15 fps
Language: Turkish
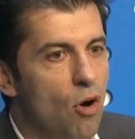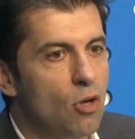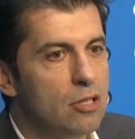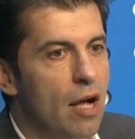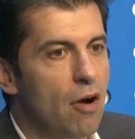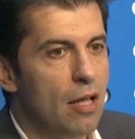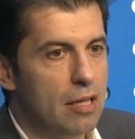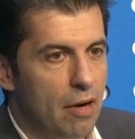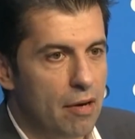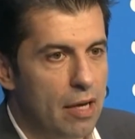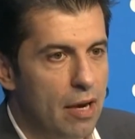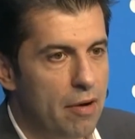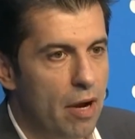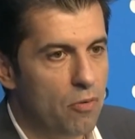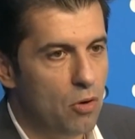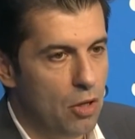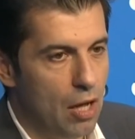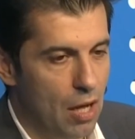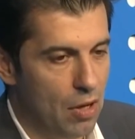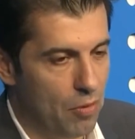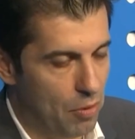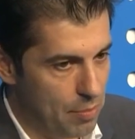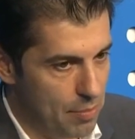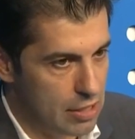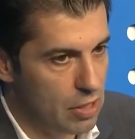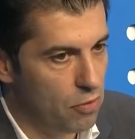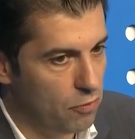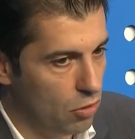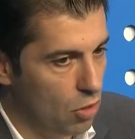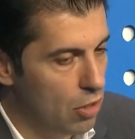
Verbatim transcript: iyi kurumlarla sahip olması,